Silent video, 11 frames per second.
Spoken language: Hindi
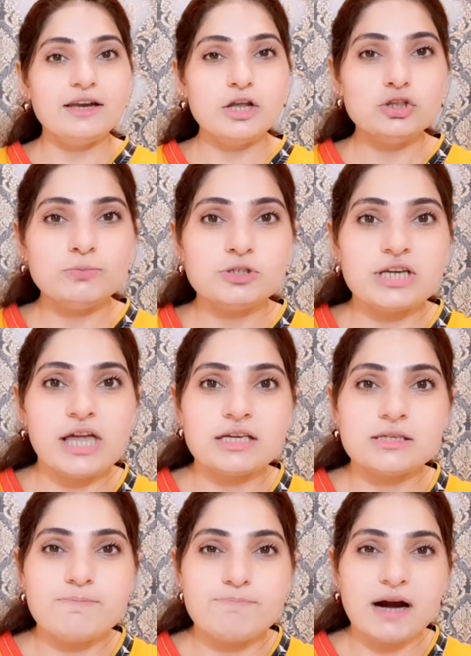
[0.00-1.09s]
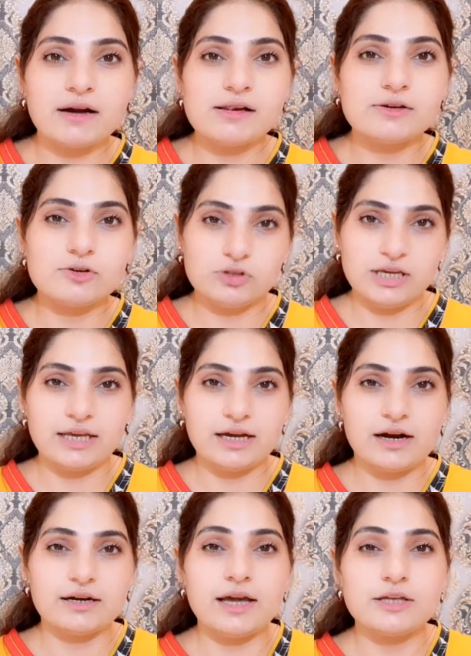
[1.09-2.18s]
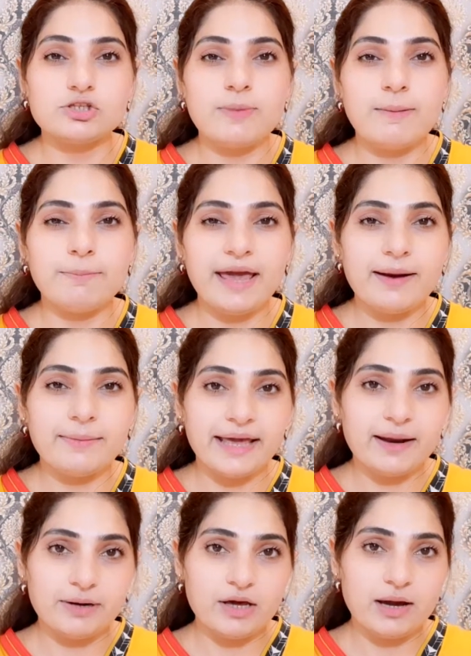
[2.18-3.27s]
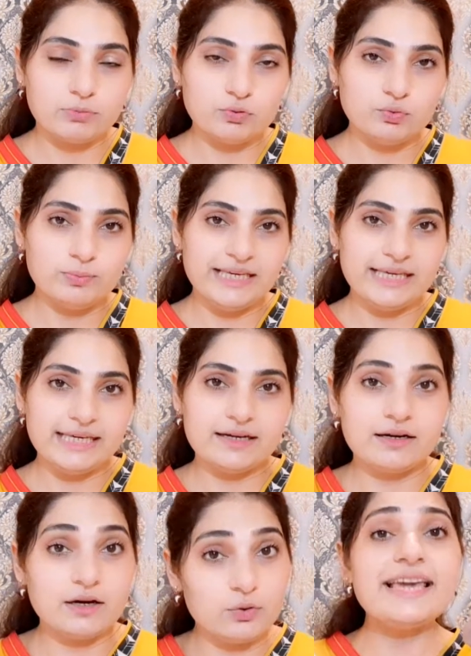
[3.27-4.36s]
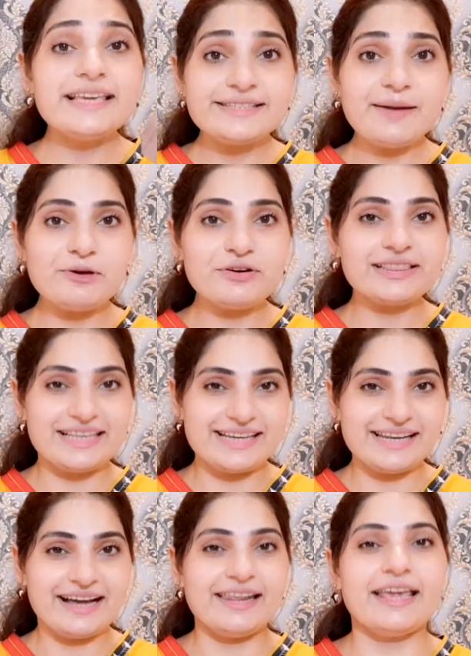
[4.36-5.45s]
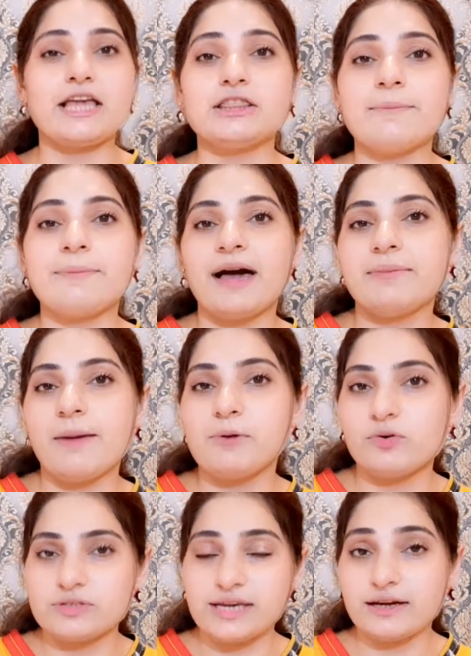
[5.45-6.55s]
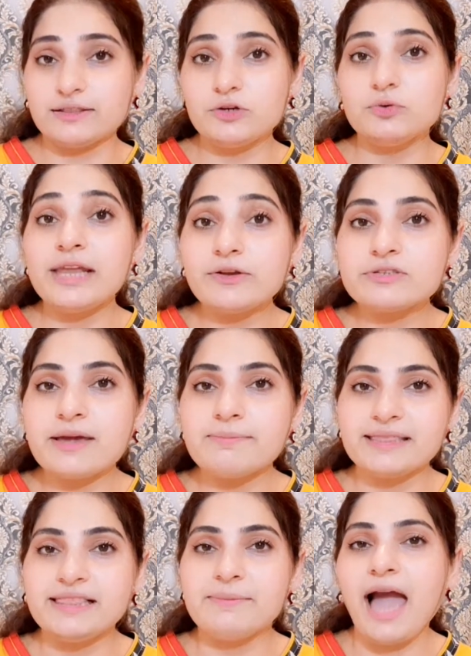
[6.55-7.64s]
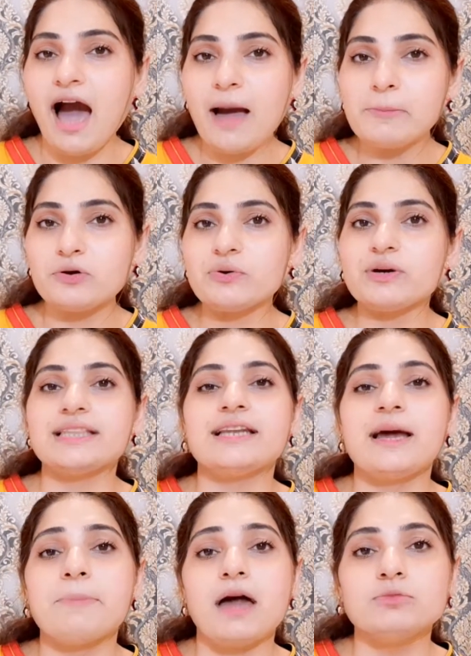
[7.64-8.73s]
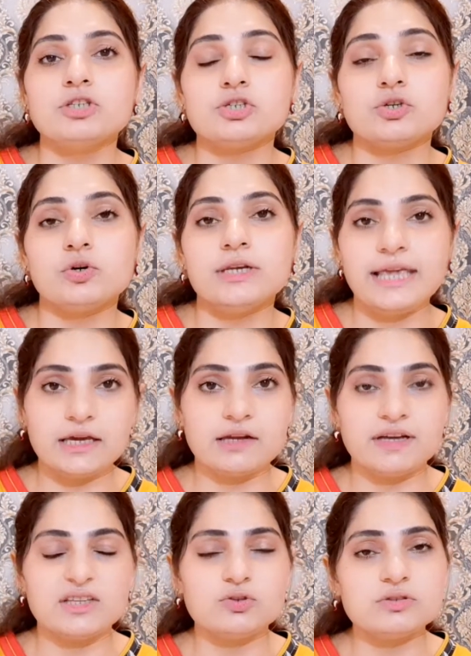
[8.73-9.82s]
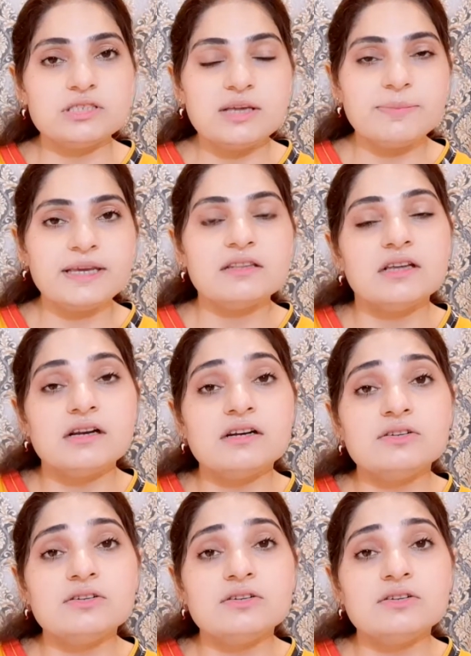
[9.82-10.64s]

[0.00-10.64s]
नहीं तो मुझे क्या किसी पागल कुत्ते ने काटा है जो मैं बड़ा बड़ा बड़ा बड़ू भी करूँ से आप लोग अंदाज़ा लगा लें कि कितना प्यार मैं आप लोगों से करती हूँ लेकिन उसके बदले में आप लोग इतना प्यार मुझे शो नहीं करवाते तो जिसे फिर दिल